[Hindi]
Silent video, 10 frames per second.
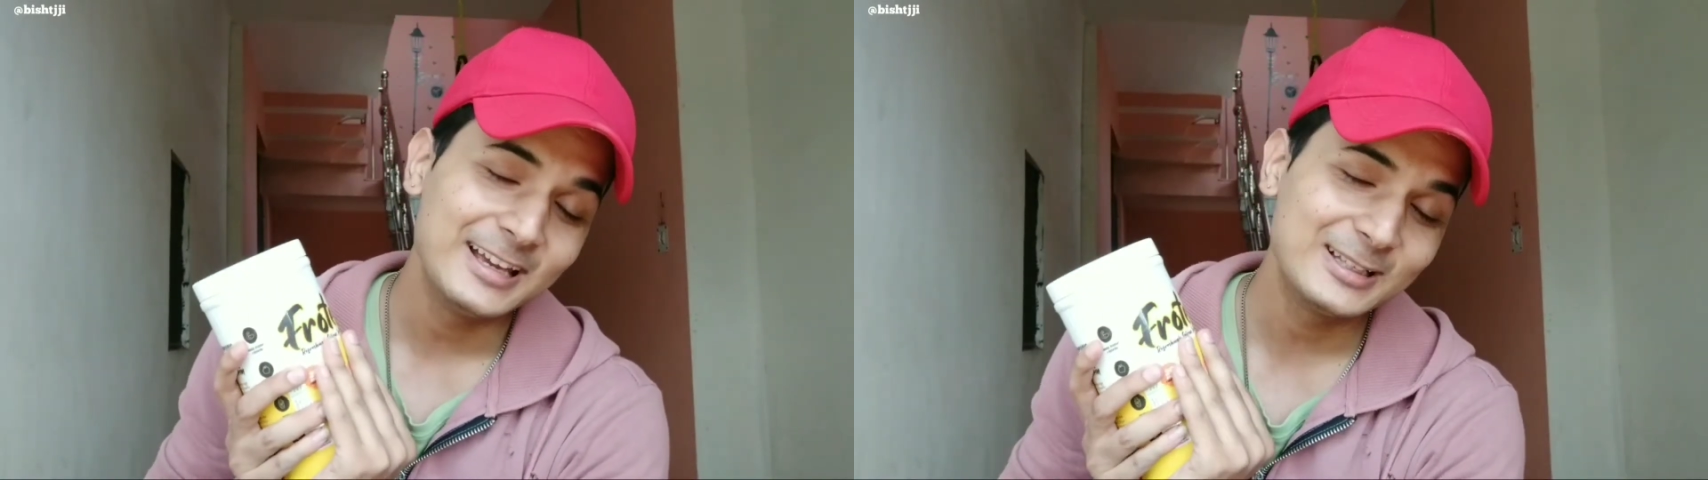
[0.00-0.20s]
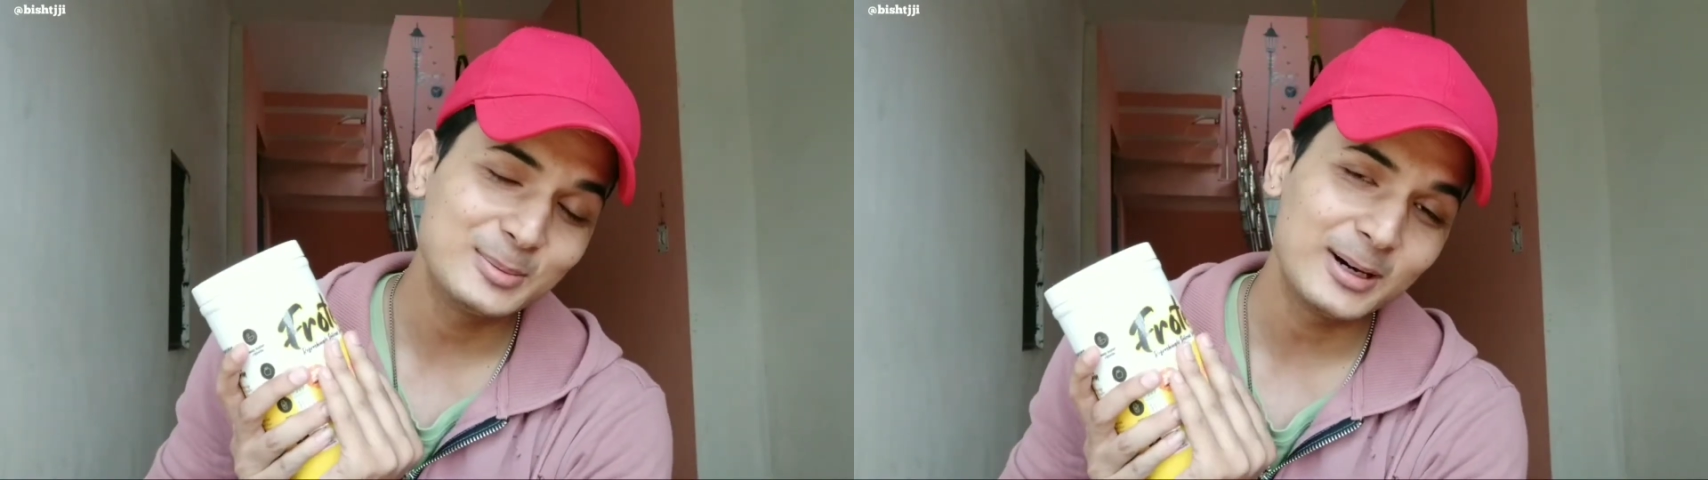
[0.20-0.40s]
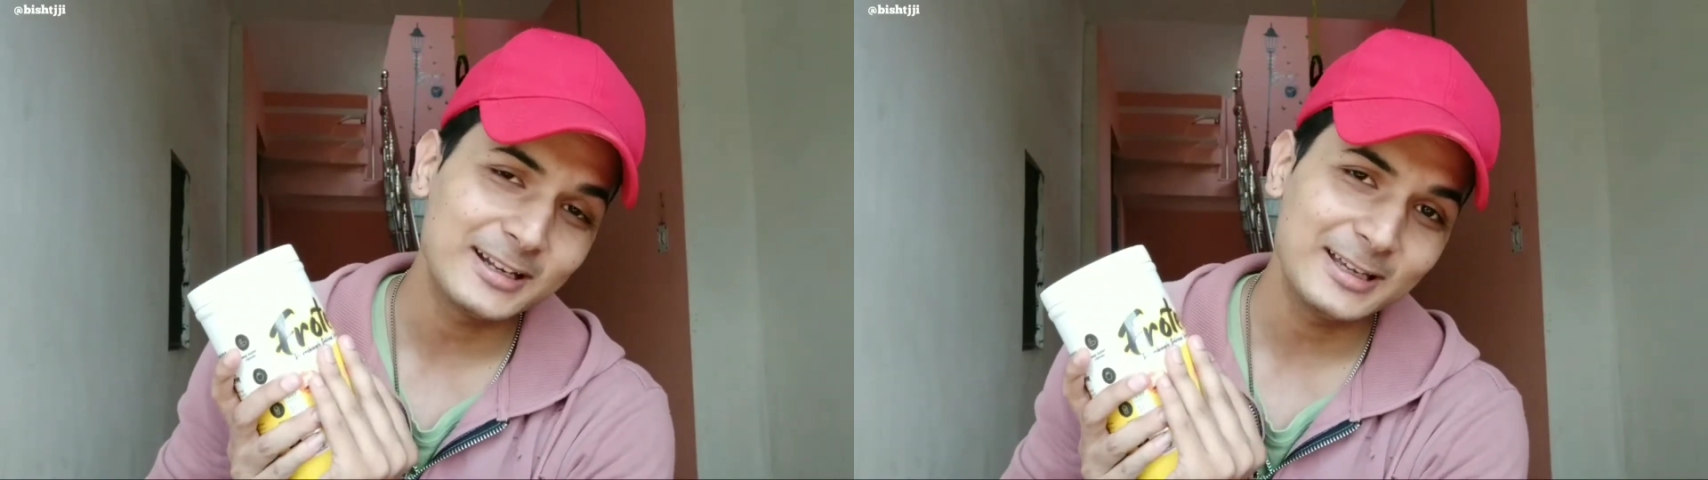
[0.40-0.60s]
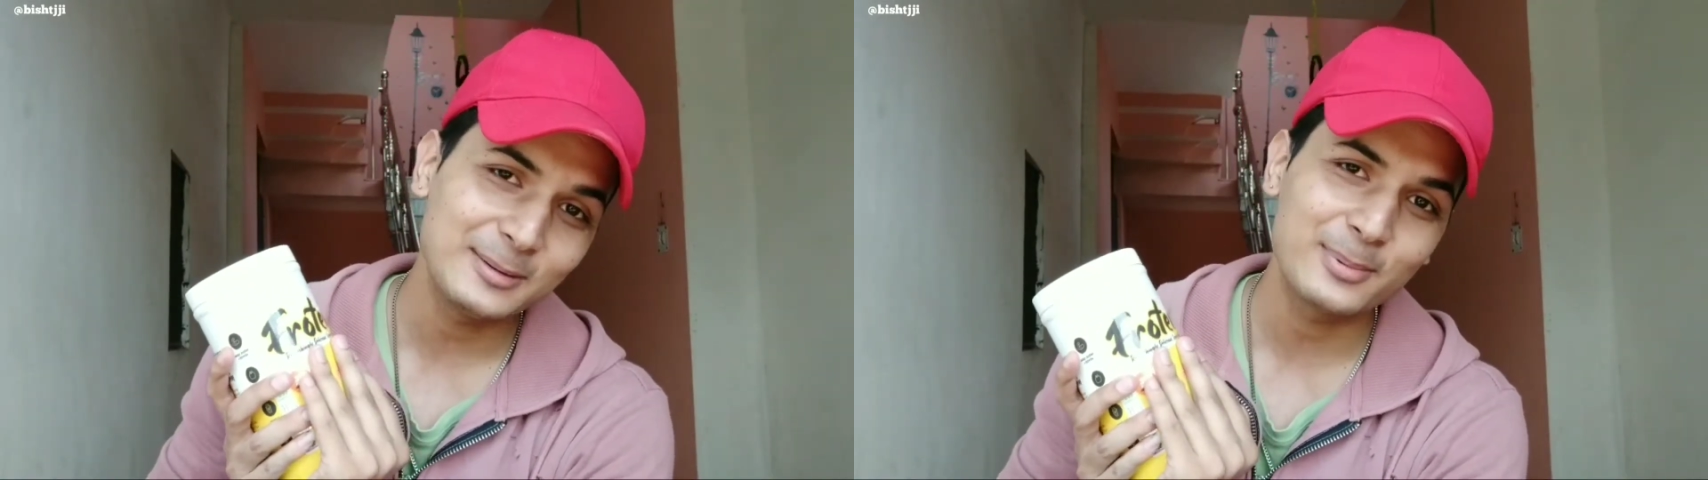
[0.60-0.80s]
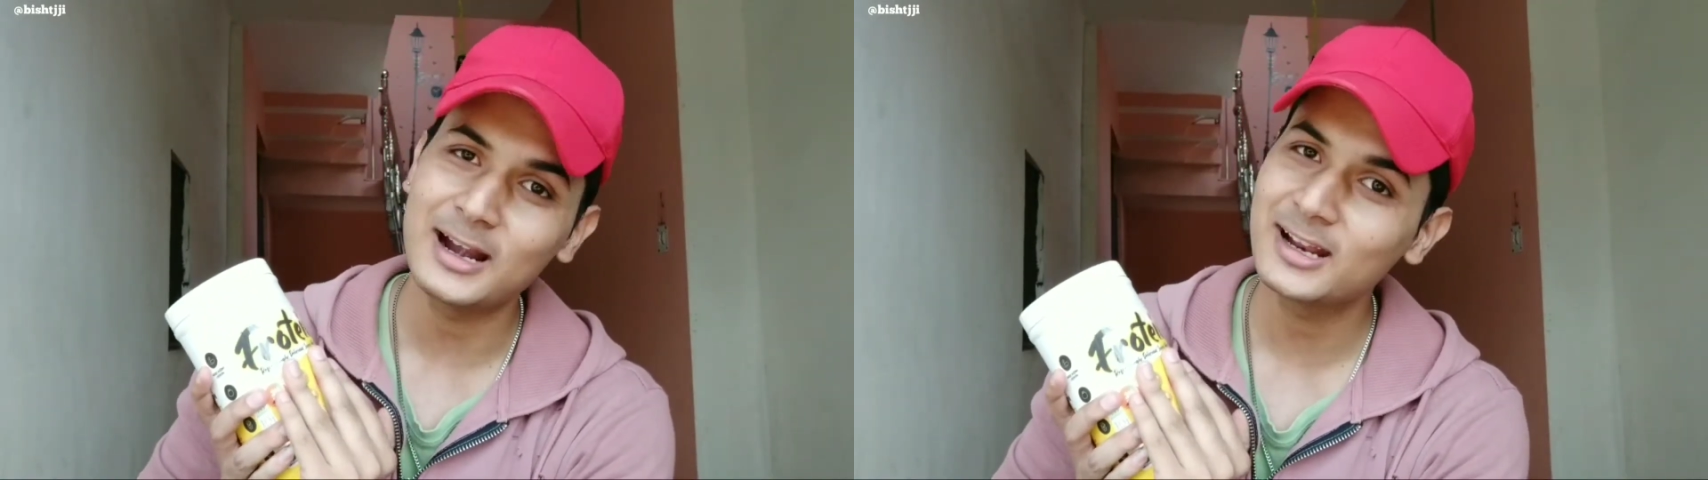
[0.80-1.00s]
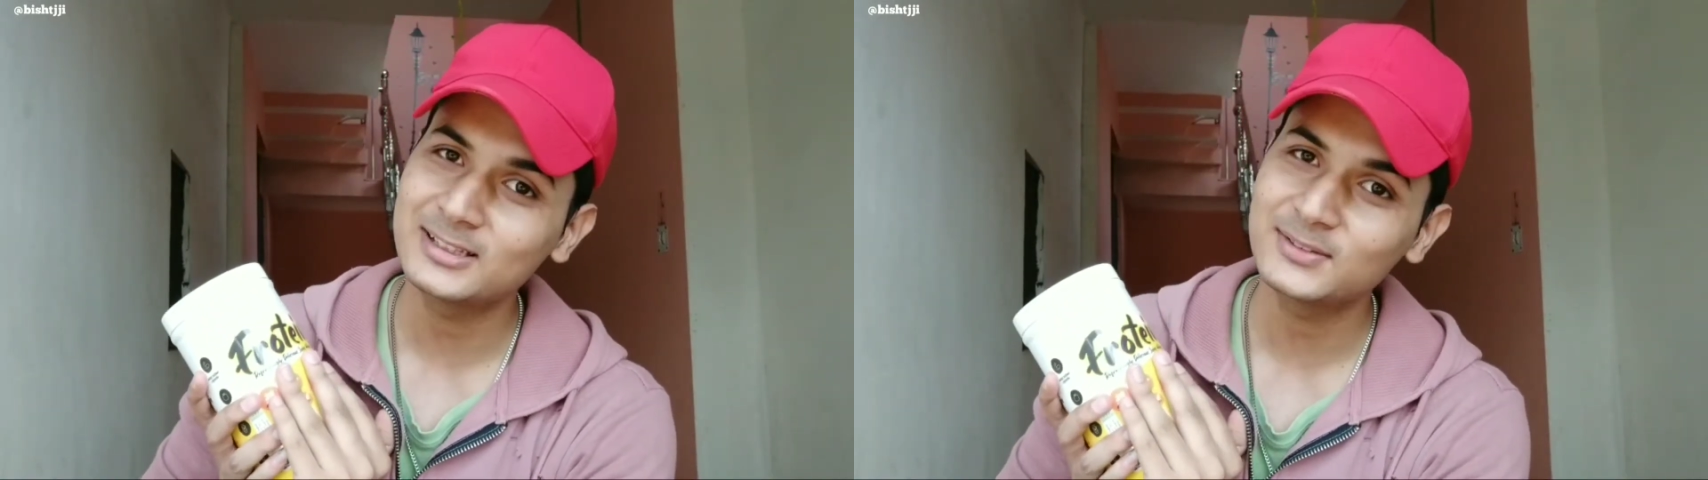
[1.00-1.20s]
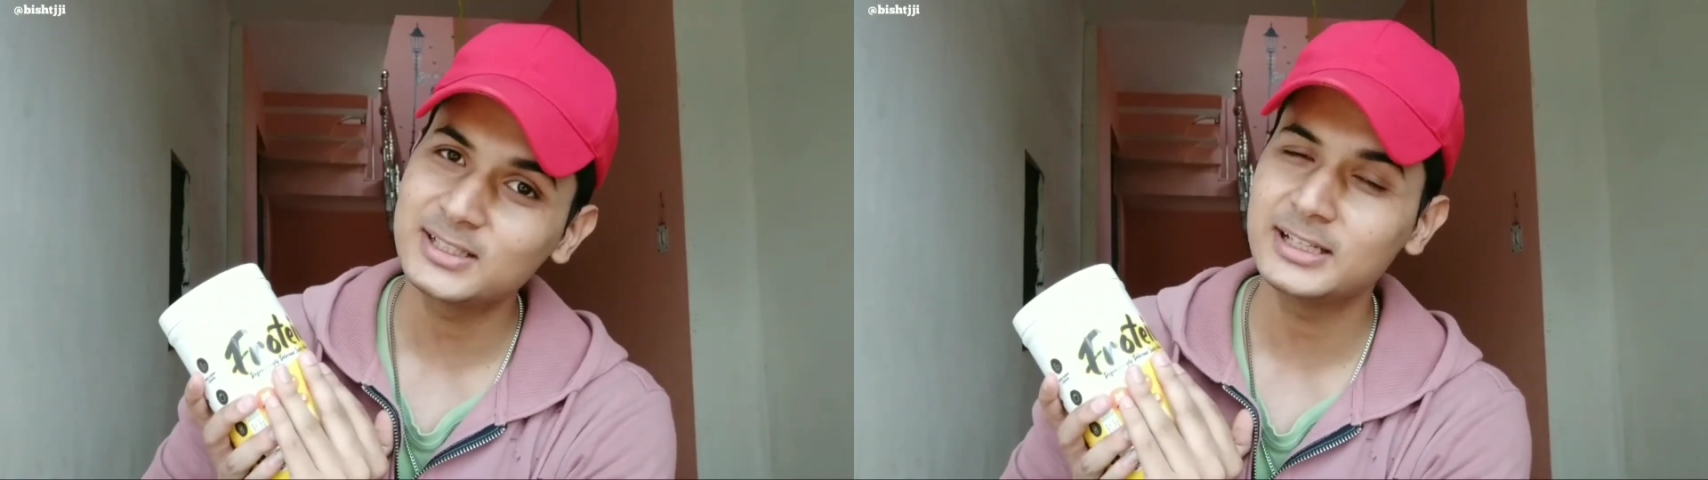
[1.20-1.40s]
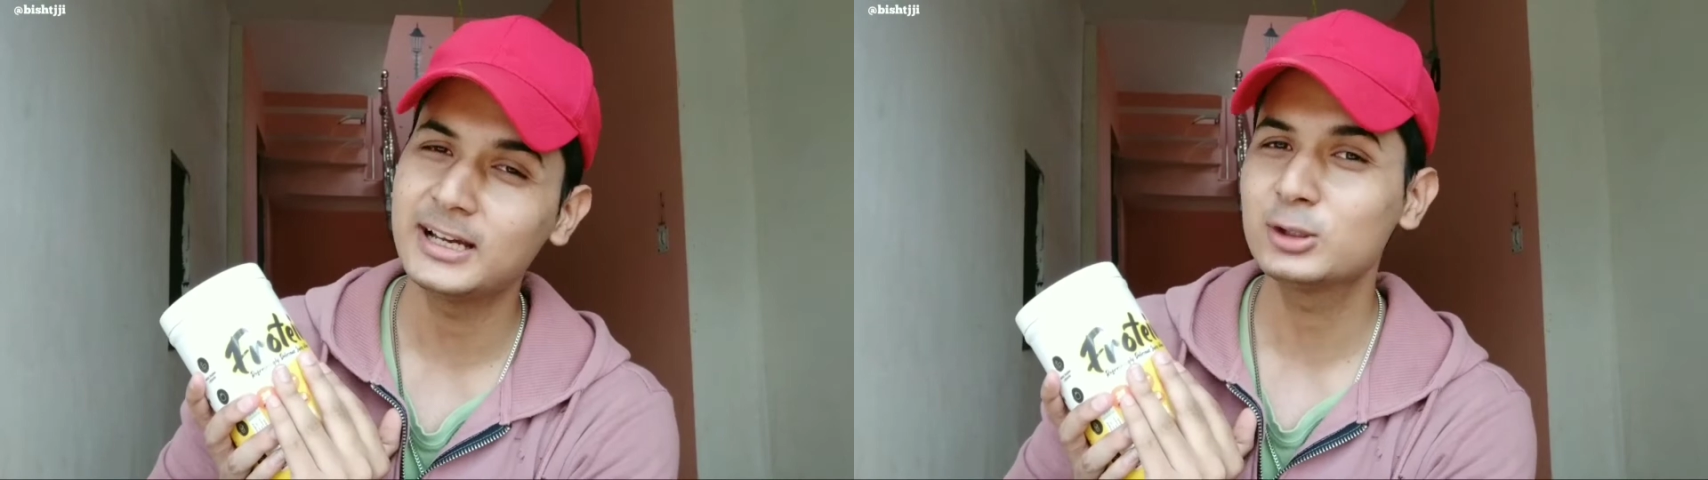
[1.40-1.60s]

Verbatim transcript: इस बार ये ब्रांड की तरफ से नहीं आया